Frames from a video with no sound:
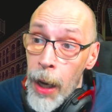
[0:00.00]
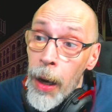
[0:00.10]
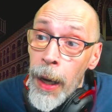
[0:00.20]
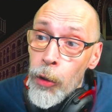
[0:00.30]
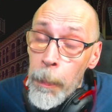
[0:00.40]

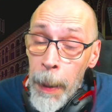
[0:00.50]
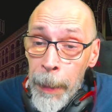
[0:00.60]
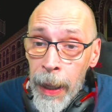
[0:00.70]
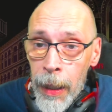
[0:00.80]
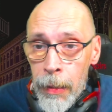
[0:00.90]
Ah, te plains
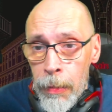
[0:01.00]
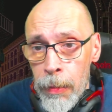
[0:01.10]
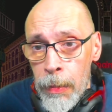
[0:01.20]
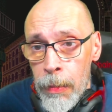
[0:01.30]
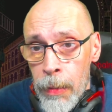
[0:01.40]
pas.
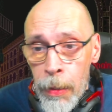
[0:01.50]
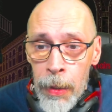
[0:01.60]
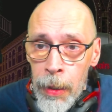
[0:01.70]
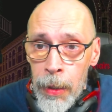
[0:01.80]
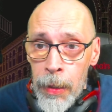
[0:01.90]

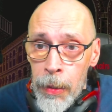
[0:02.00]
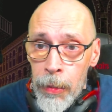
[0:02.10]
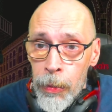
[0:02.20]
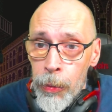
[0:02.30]
On